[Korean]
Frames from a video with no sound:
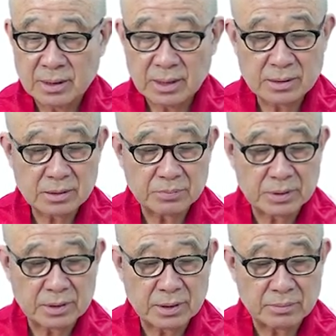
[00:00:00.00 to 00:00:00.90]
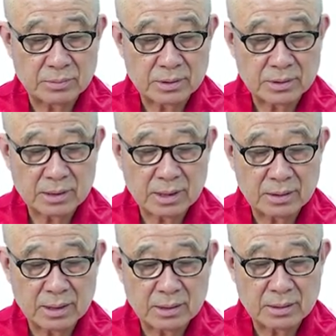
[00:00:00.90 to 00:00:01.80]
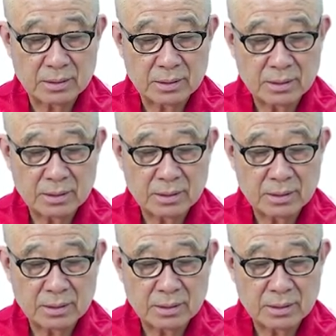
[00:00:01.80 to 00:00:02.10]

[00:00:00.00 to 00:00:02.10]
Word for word: has become the standard